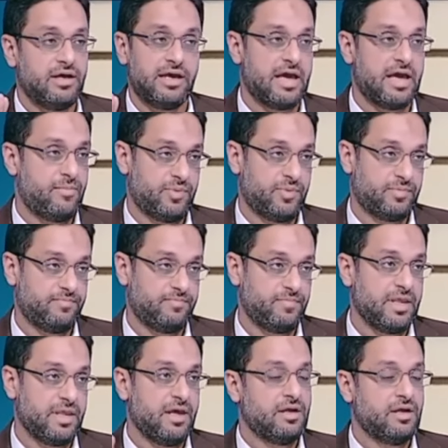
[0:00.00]
انجاب
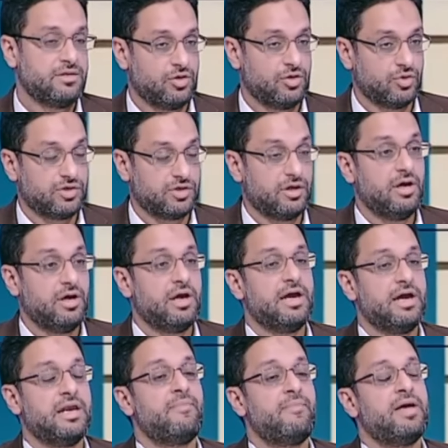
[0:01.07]
أوكي. دي نقطه
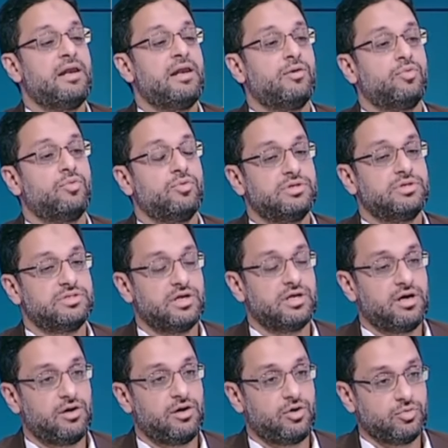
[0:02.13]
انما لو
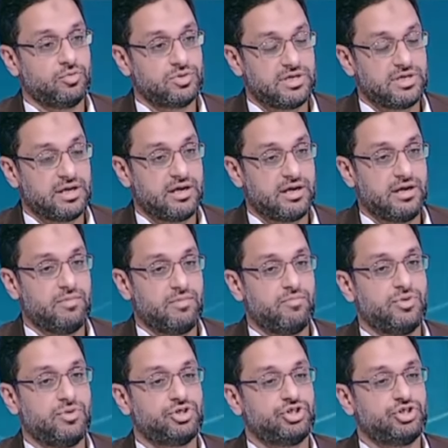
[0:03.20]
صغر العضو الذكري
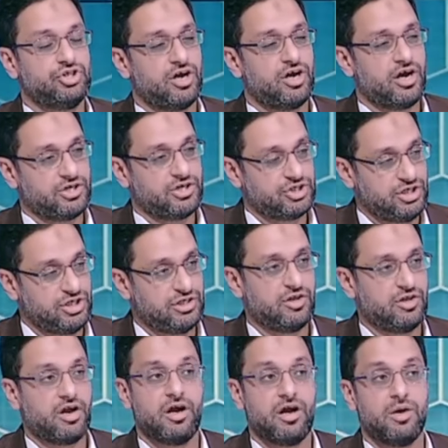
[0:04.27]
مش درجه شديده
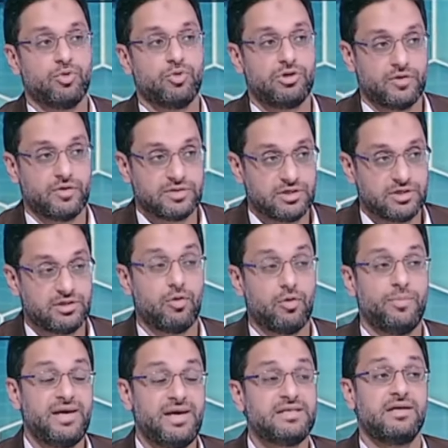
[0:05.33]
درجه متوسطه
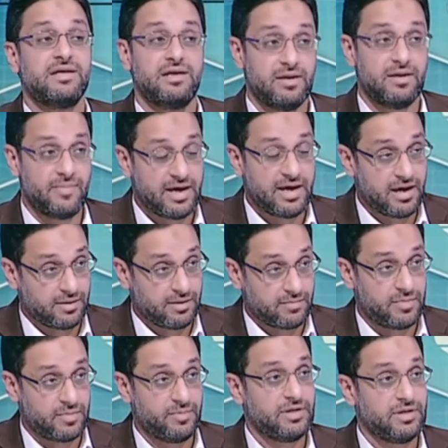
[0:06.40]
وبيحصل جماع
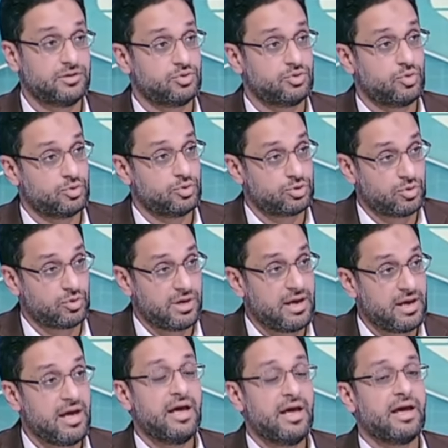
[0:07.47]
ما بين الزوج
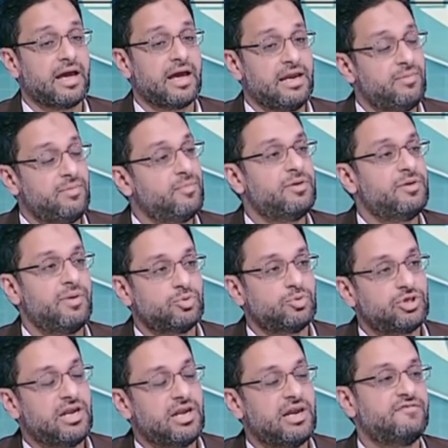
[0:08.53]
والزوجه غالبا بتبقى
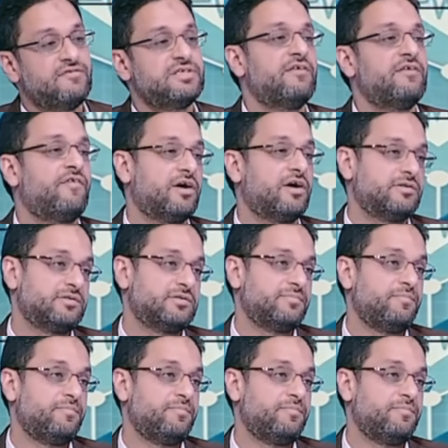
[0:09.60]
المشكله نفسيه فقط